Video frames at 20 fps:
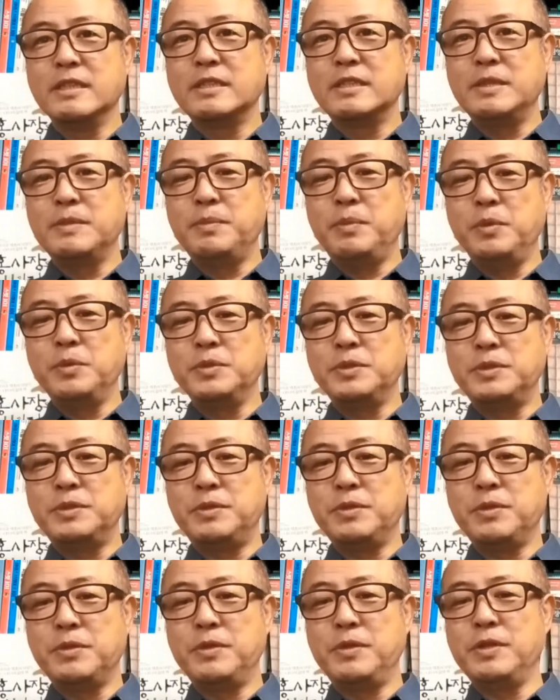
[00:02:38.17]

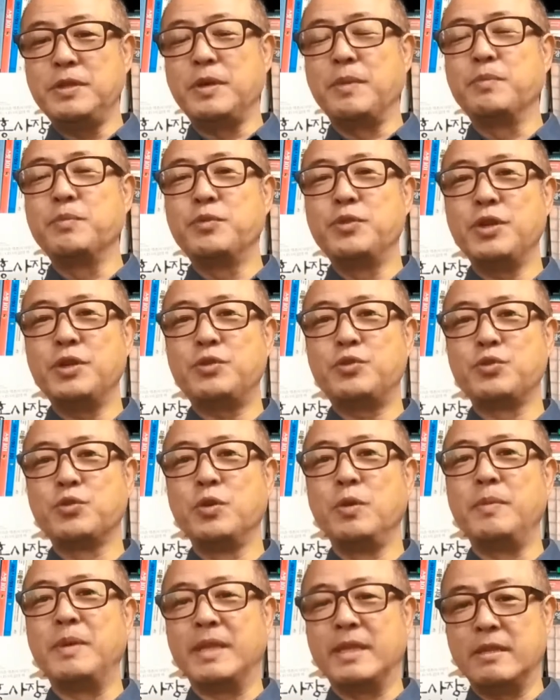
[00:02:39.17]
스본스도를 염두에
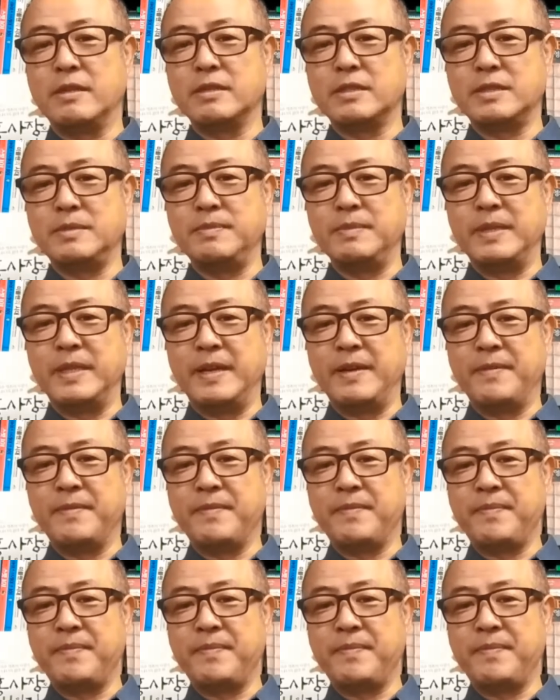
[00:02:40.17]
두고 만들었습니다.